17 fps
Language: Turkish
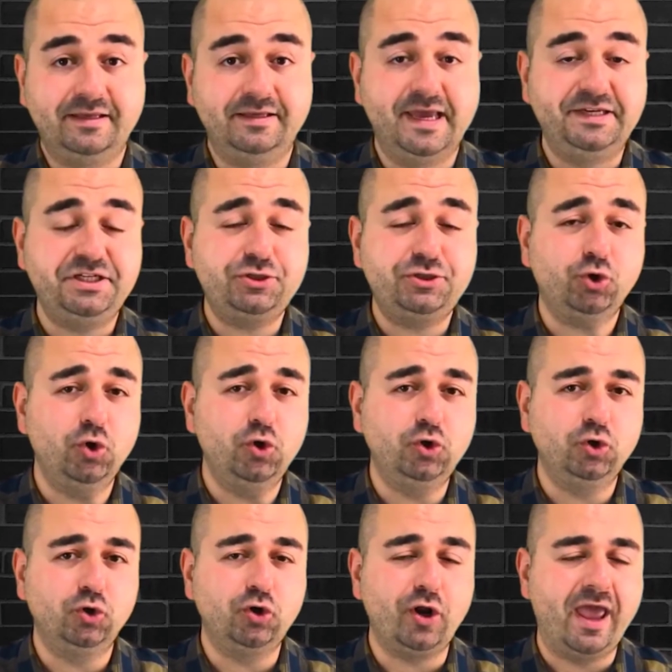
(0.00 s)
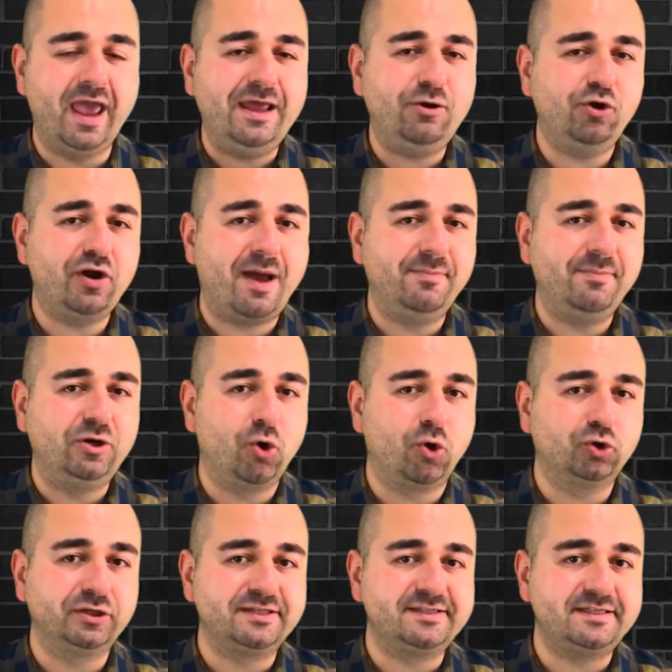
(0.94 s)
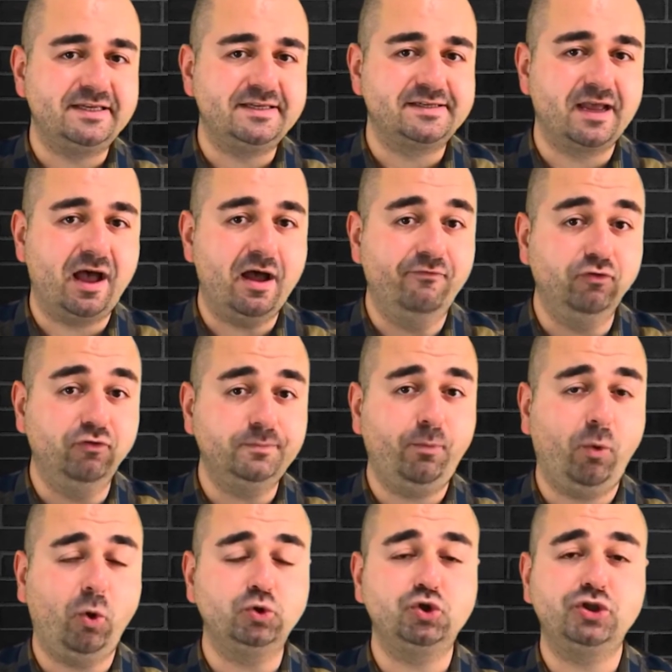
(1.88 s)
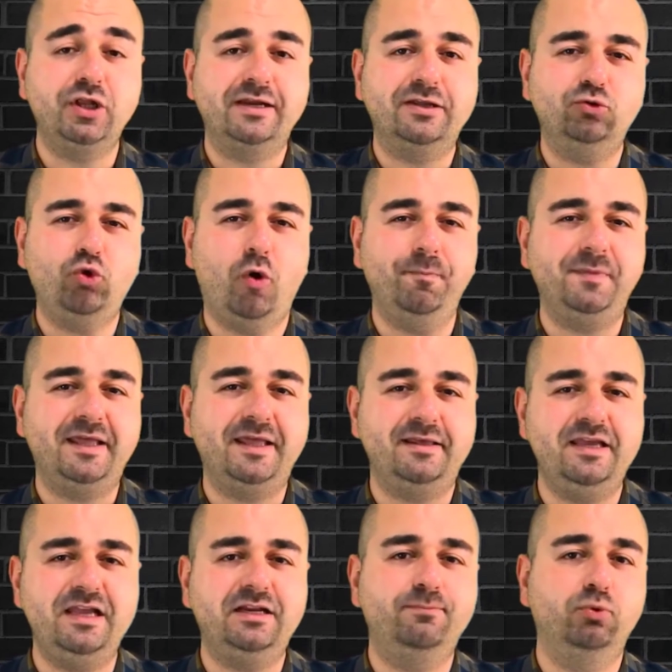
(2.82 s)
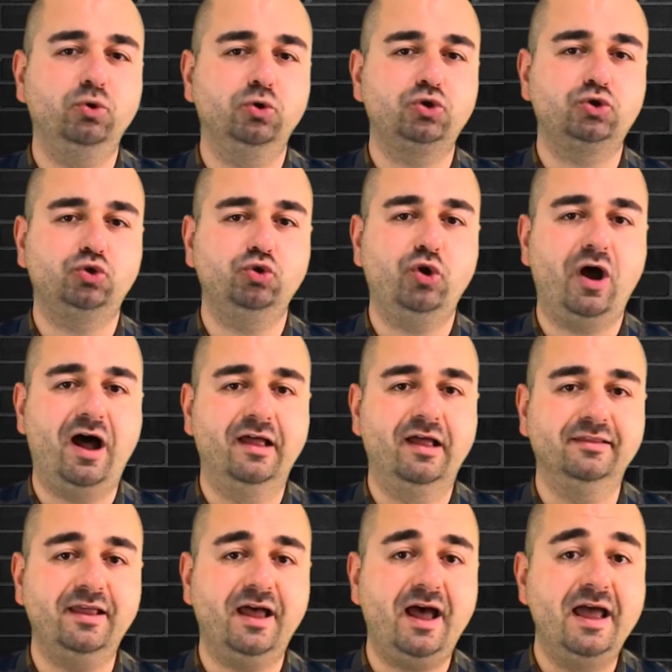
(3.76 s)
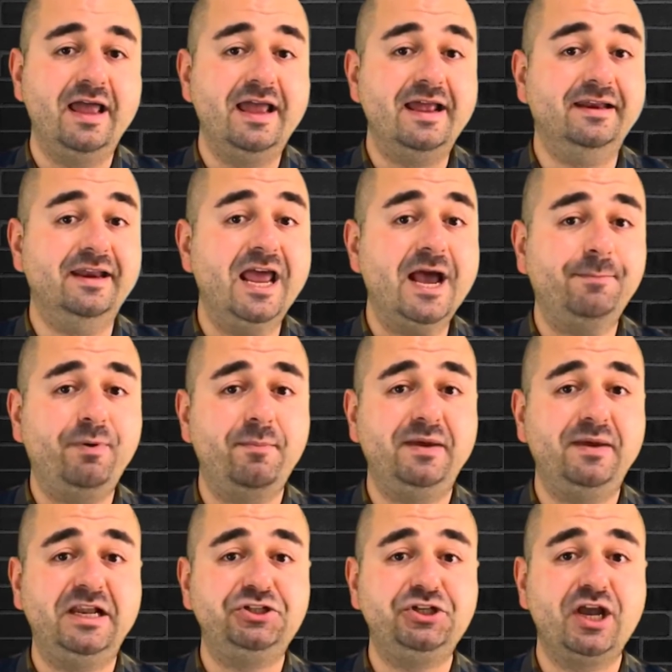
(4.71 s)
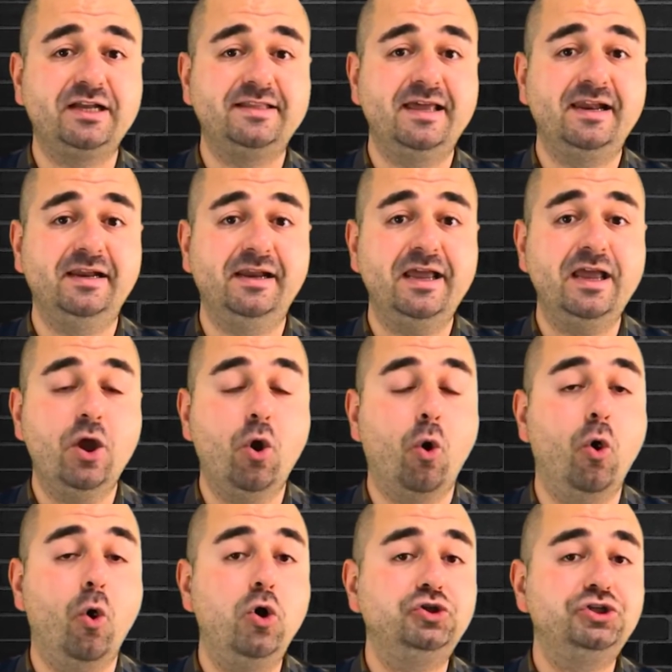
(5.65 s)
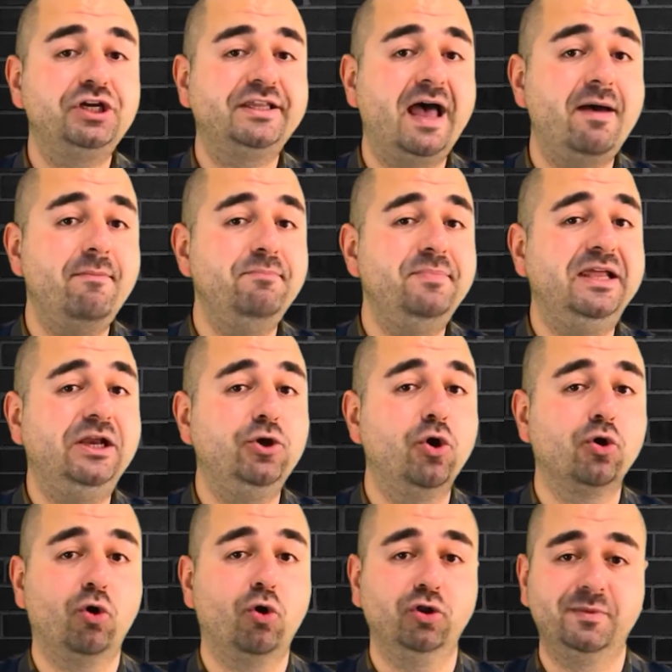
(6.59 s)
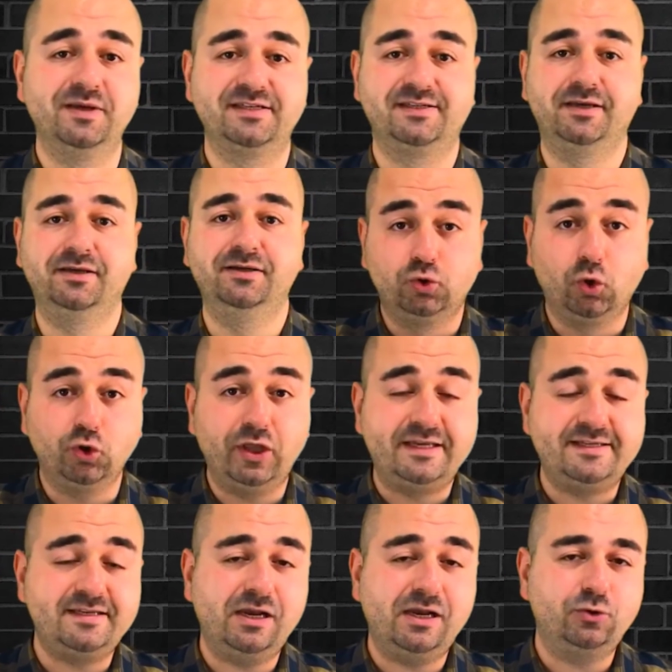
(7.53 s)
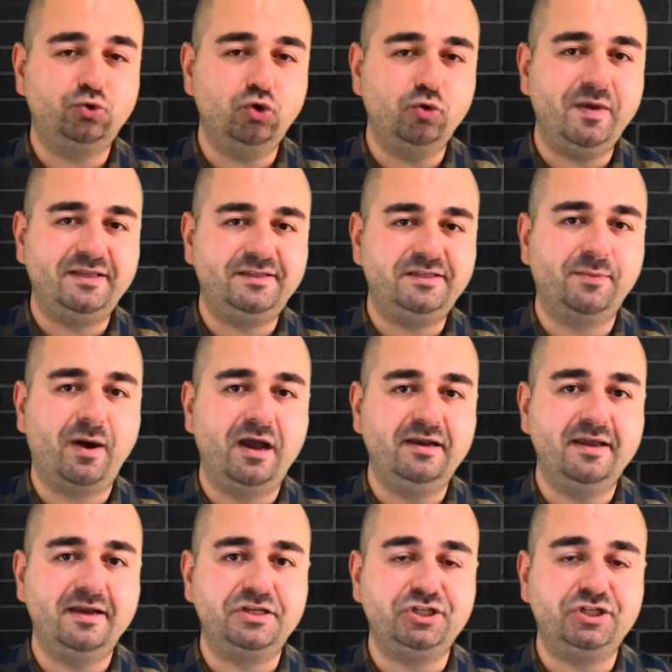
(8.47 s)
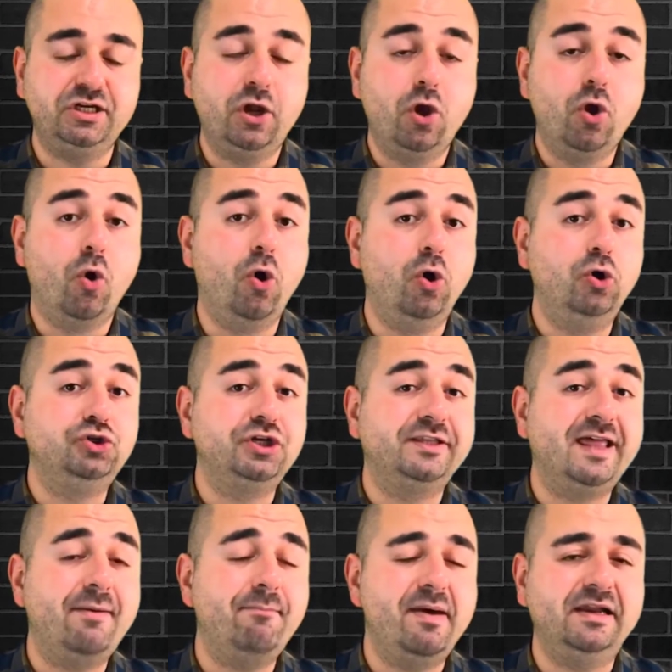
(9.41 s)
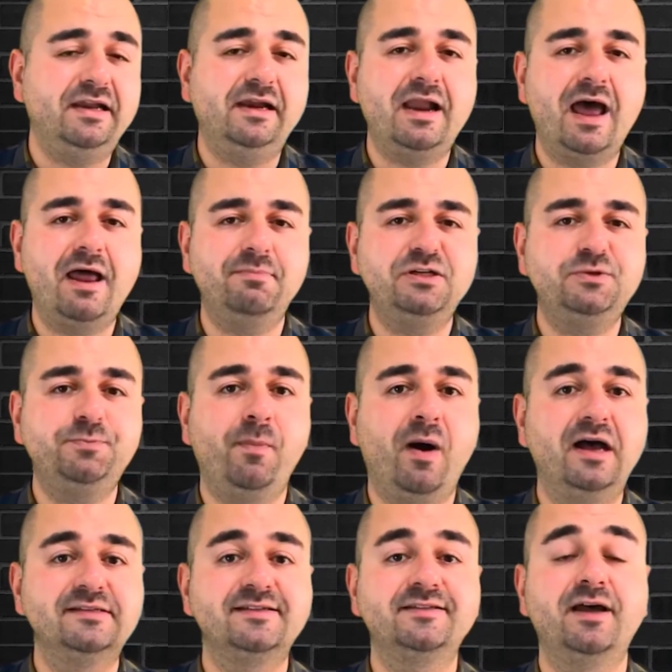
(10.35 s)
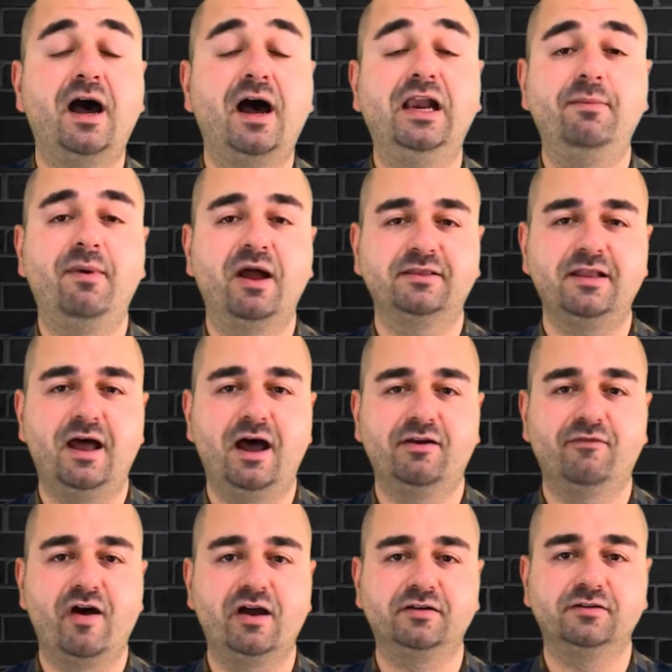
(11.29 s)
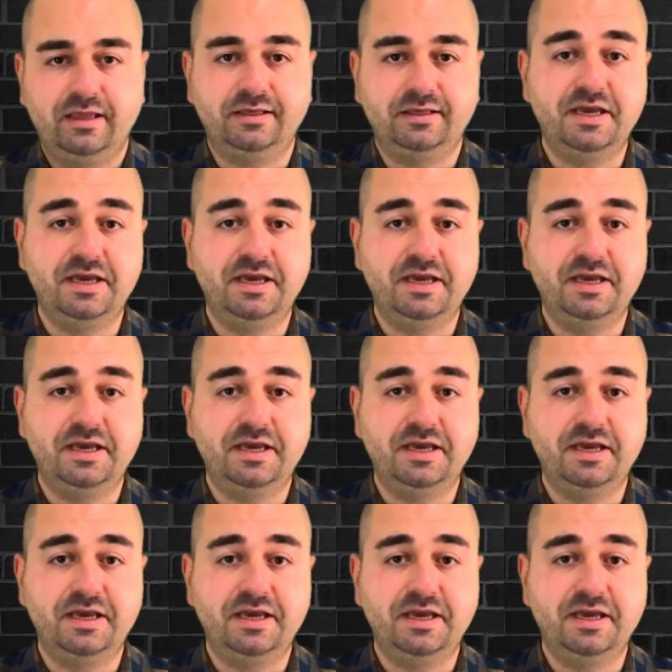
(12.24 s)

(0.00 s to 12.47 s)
Geçiş oyununun en önemli noktası ise futbolcuların topla ilk buluştuğu anda ne yapabileceklerini önceden biliyor olması. Dolayısıyla tüm ihtimaller için önceden belirlenmiş bazı talimatlar var.